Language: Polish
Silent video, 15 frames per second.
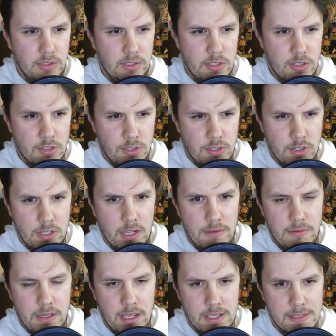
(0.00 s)
to też
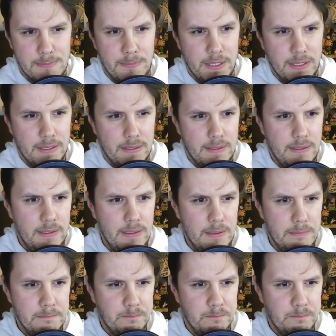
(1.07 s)
ciekawy aspekt i,